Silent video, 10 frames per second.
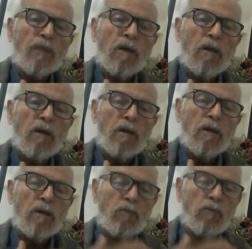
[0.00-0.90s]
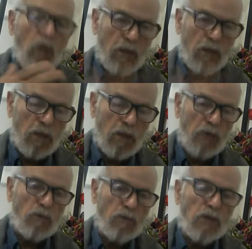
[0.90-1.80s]
آه،
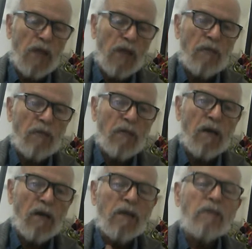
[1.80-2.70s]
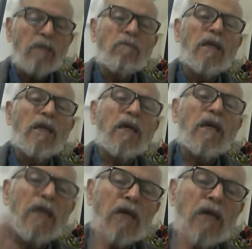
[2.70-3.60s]
مخططاتهم الجهنمية هنا
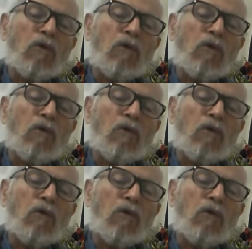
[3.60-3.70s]
ياكل